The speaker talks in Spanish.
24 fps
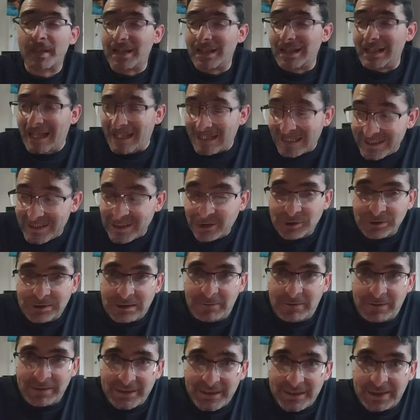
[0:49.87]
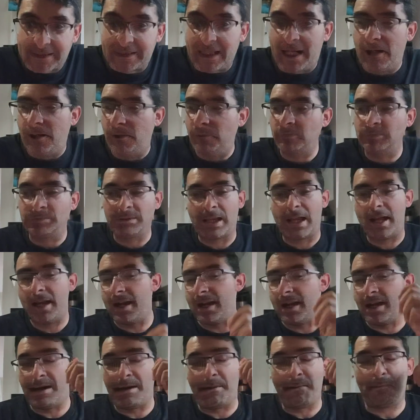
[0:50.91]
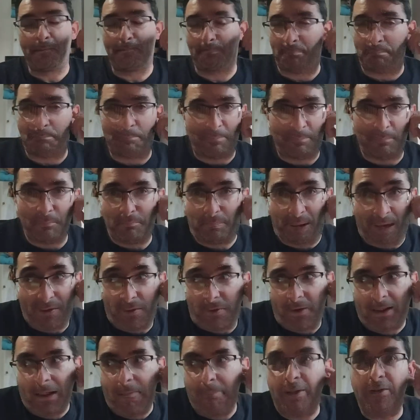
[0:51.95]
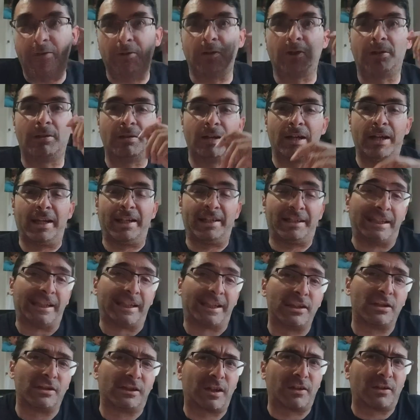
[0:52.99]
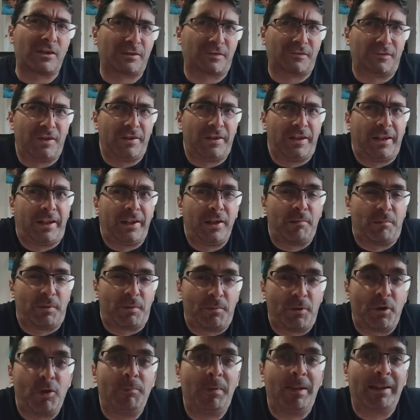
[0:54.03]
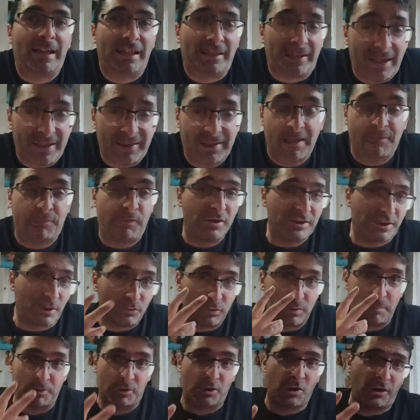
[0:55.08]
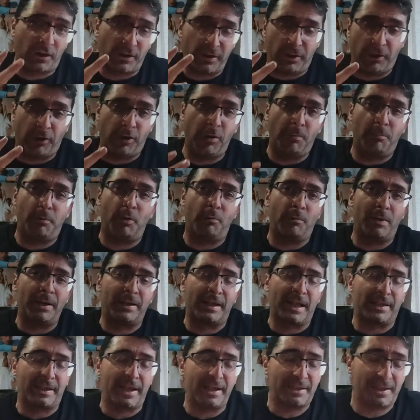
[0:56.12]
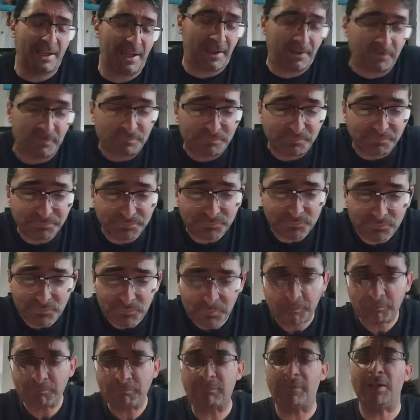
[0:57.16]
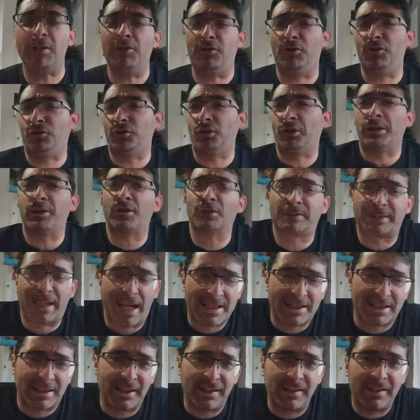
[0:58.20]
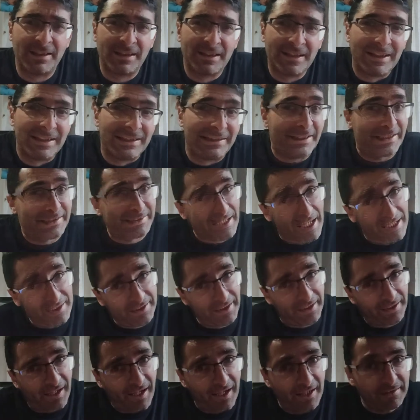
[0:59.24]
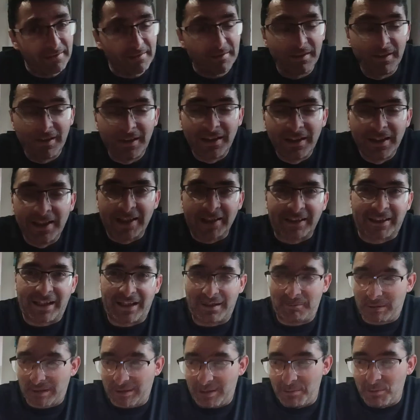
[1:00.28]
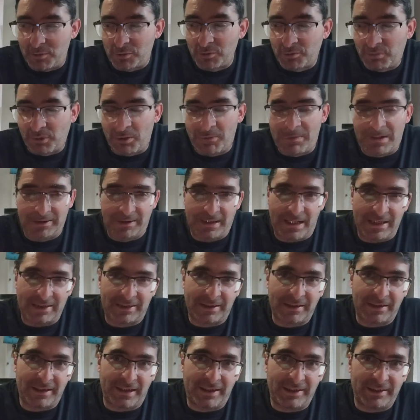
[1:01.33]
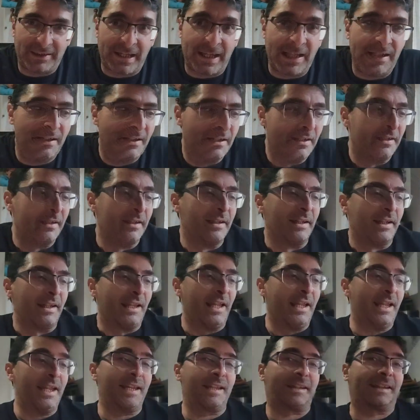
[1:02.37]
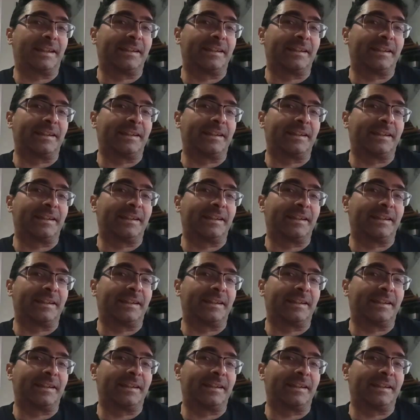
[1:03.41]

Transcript: La ley del contrabandista, una, un pedazo de capítulo, eh, dirigido, que fue dirigido por Michael Glazer. fue el segundo episodio que dirigió por Michael Glazer, nuestro querido Starsky de Starsky Hatch que ahora hablaremos un poco más de la serie y tal. Eh,